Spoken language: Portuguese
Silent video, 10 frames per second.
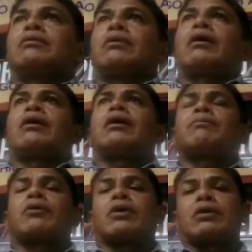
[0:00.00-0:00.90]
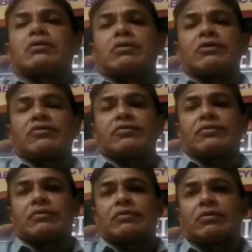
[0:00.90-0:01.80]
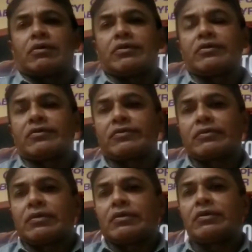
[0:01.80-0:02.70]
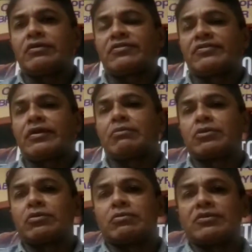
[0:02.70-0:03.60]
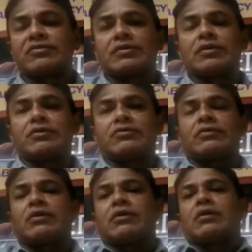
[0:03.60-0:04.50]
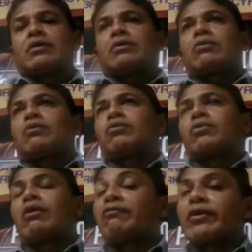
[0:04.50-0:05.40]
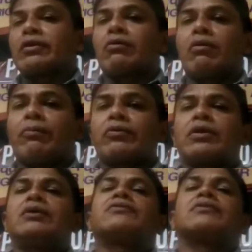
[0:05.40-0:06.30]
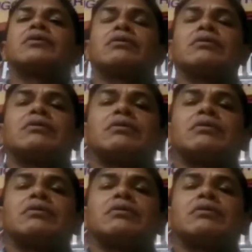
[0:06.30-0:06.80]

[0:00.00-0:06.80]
na época nós, nós iniciamos em 2006 com 90 componentes, né?